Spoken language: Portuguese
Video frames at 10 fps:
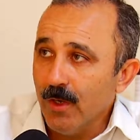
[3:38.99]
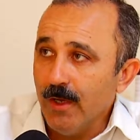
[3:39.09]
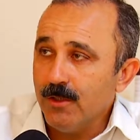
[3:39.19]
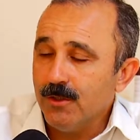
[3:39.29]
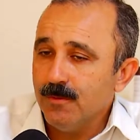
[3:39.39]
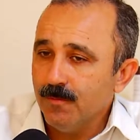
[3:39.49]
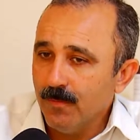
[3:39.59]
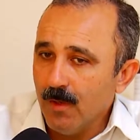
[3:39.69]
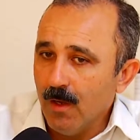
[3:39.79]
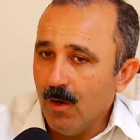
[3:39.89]
leite
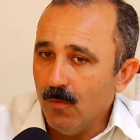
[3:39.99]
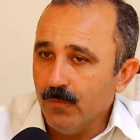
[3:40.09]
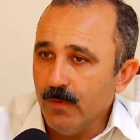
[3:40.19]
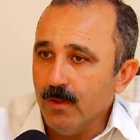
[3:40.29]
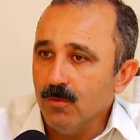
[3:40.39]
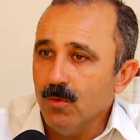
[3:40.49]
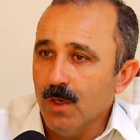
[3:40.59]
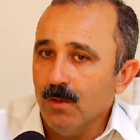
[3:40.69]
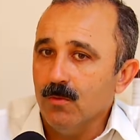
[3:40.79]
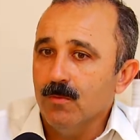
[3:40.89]
ao fim do
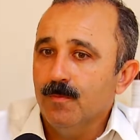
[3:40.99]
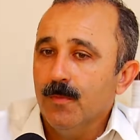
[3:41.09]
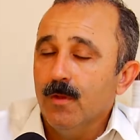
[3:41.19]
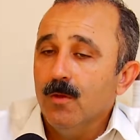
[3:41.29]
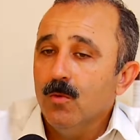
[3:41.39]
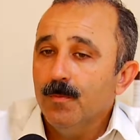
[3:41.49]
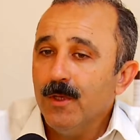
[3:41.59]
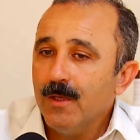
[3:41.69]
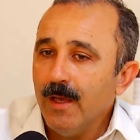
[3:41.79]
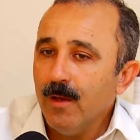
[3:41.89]
ano. Um
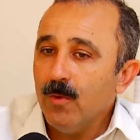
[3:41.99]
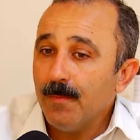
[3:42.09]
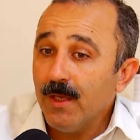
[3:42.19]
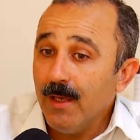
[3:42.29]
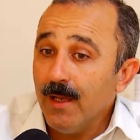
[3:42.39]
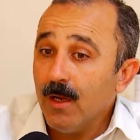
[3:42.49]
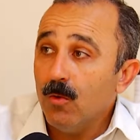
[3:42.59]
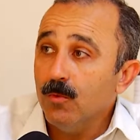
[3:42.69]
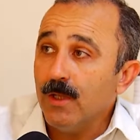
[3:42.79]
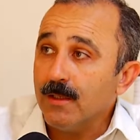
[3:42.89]
pequeno, uma pequena
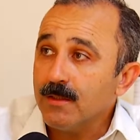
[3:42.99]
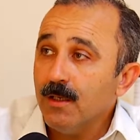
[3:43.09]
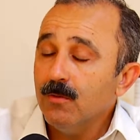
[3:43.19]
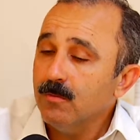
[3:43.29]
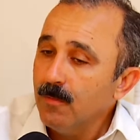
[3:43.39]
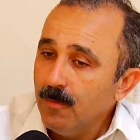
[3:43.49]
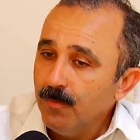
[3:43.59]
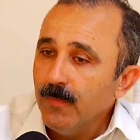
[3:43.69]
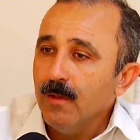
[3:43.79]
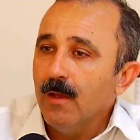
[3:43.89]
acomodação
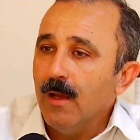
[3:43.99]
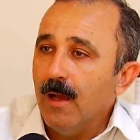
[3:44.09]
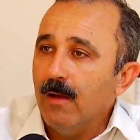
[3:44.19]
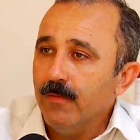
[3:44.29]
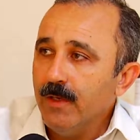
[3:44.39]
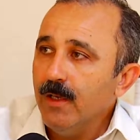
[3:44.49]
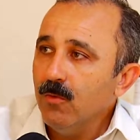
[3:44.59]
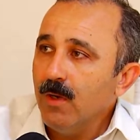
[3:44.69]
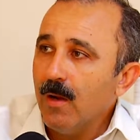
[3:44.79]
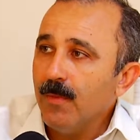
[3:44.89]
haveria
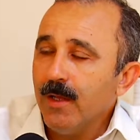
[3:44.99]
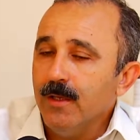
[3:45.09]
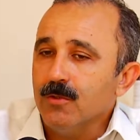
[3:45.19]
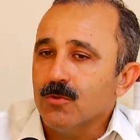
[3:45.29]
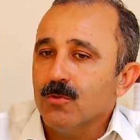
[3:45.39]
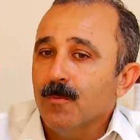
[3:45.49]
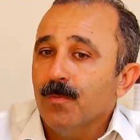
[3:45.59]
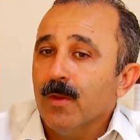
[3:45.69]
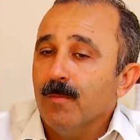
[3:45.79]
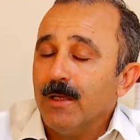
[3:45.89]
lugar para isso.
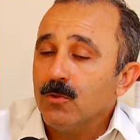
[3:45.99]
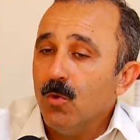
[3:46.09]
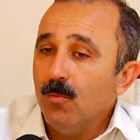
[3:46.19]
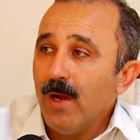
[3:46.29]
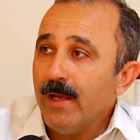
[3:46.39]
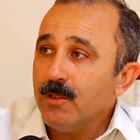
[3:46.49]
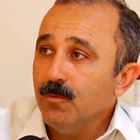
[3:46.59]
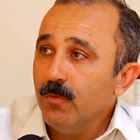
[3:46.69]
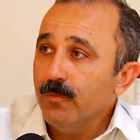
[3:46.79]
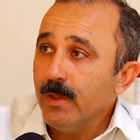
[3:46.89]
Mas como há esse
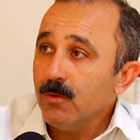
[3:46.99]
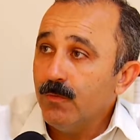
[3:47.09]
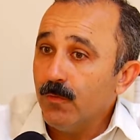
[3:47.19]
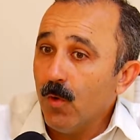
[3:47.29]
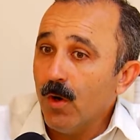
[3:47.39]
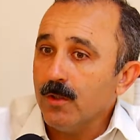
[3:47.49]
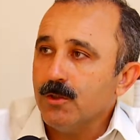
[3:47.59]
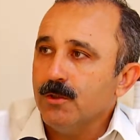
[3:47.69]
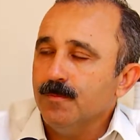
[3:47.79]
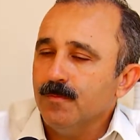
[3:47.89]
movimento
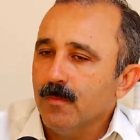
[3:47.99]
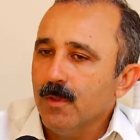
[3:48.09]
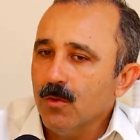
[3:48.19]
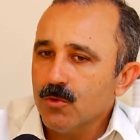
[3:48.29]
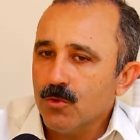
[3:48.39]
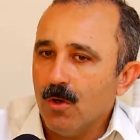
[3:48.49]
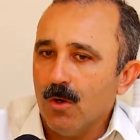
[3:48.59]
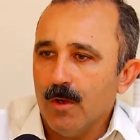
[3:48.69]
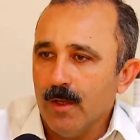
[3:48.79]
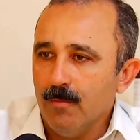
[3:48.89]
forte, não
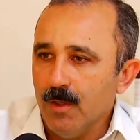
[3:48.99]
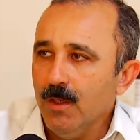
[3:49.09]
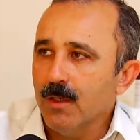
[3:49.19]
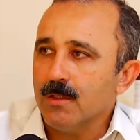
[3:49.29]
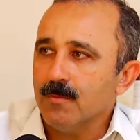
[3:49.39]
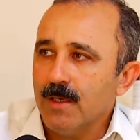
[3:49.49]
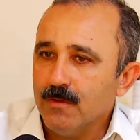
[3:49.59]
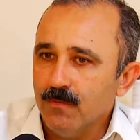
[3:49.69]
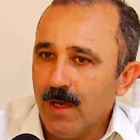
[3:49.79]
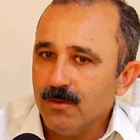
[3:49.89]
só em Minas, mas
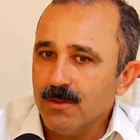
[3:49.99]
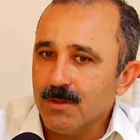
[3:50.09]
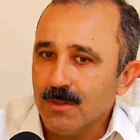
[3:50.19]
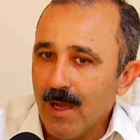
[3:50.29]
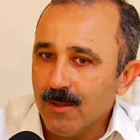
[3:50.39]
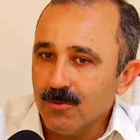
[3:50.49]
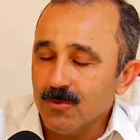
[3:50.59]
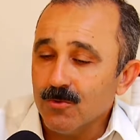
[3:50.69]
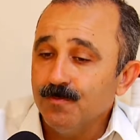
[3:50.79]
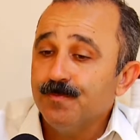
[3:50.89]
em vários
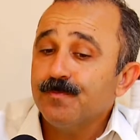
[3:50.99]
estados,